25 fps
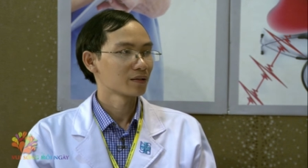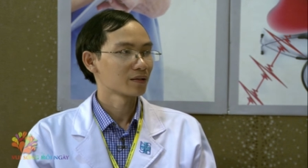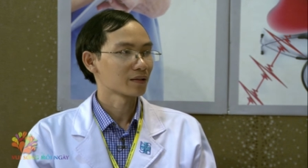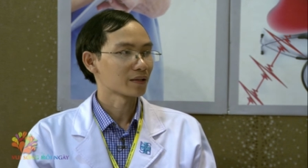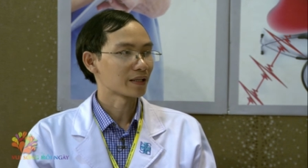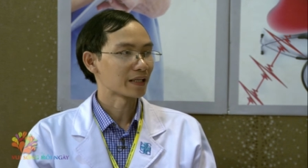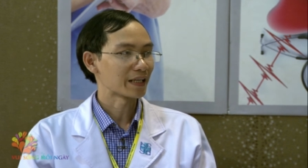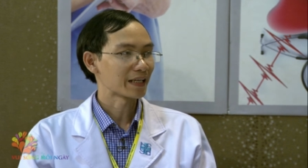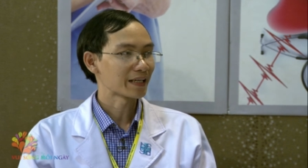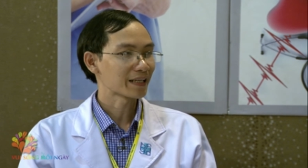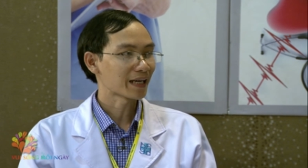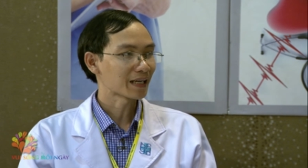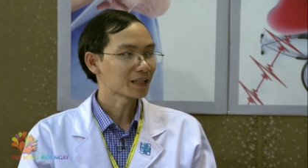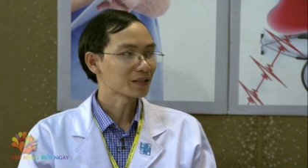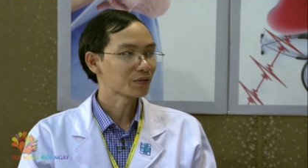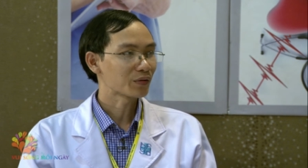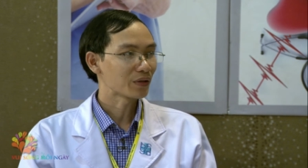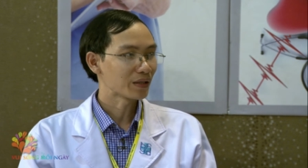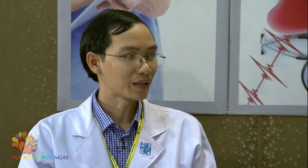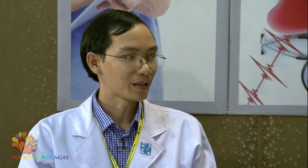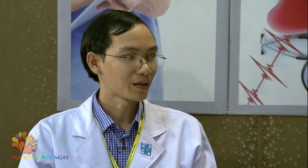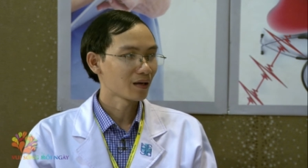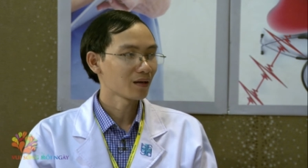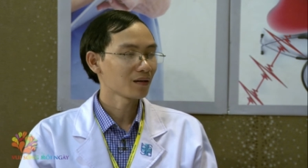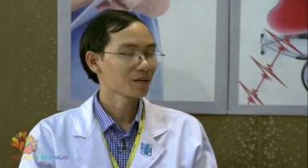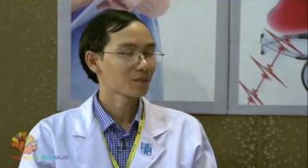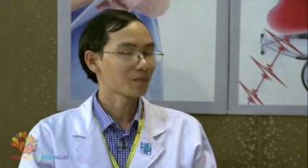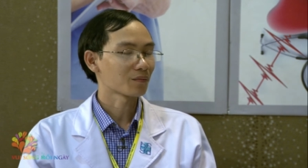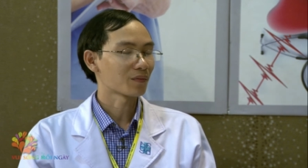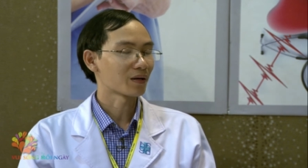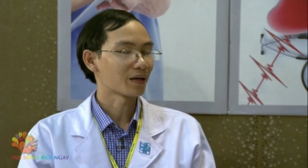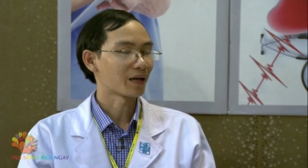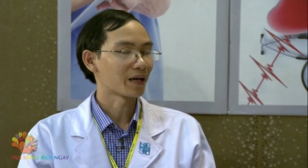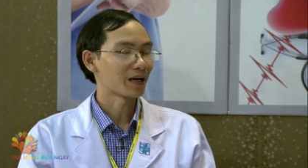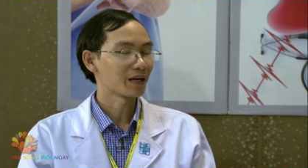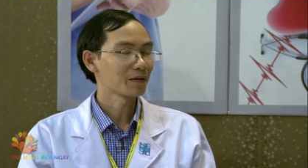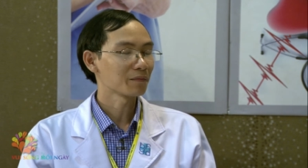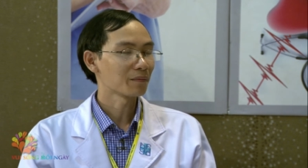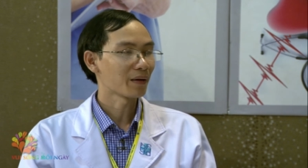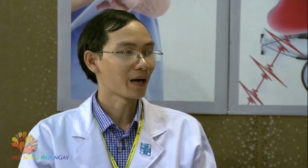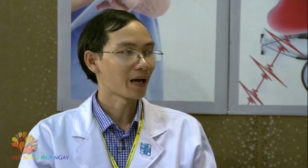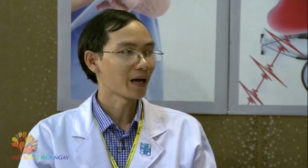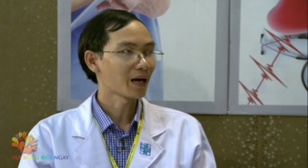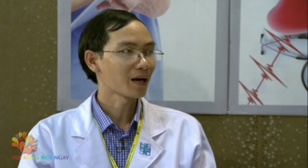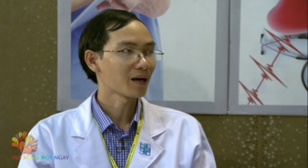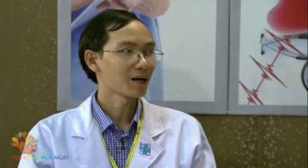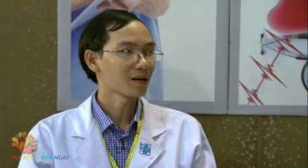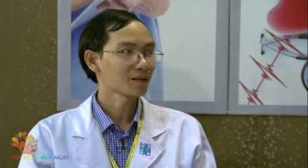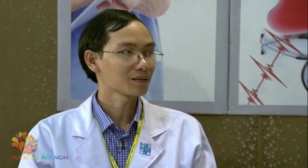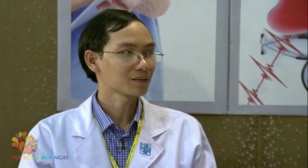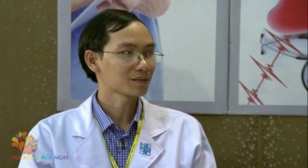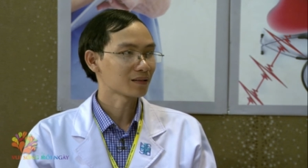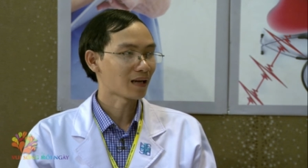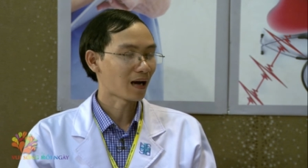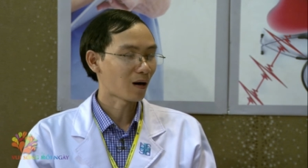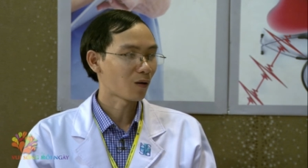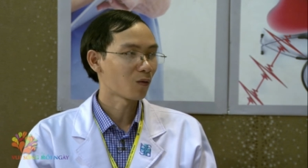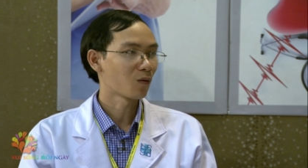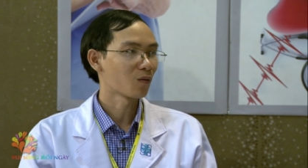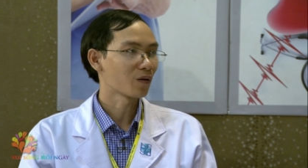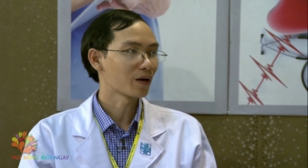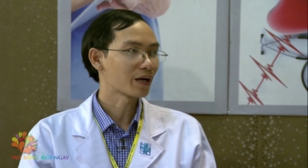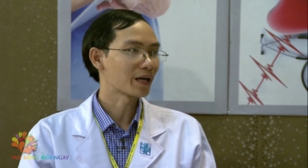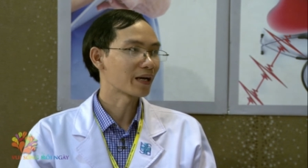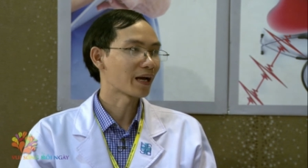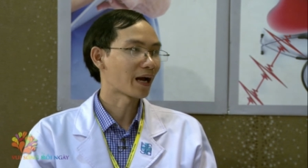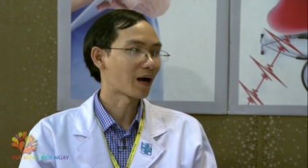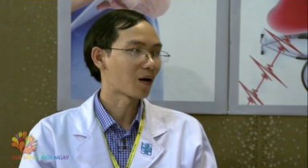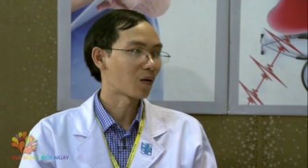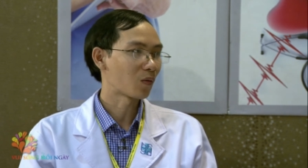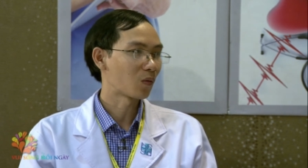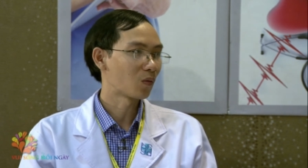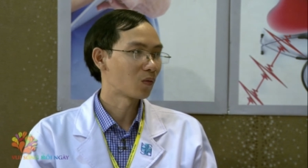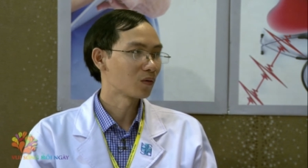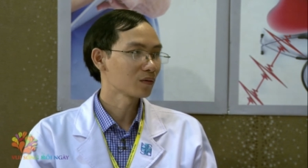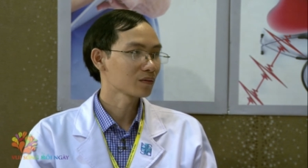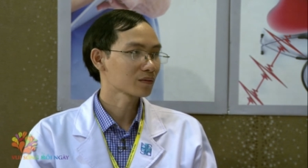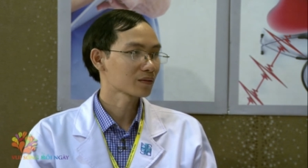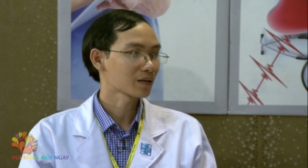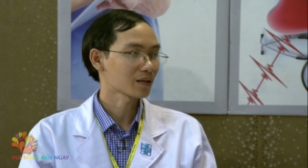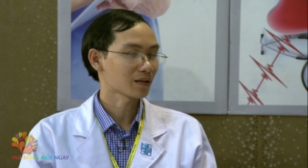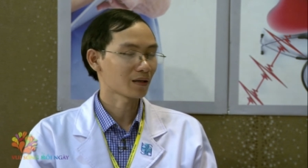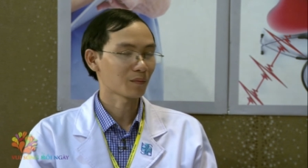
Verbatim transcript: Thì cách duy nhất mà để bé hết đau khi ăn uống, tức là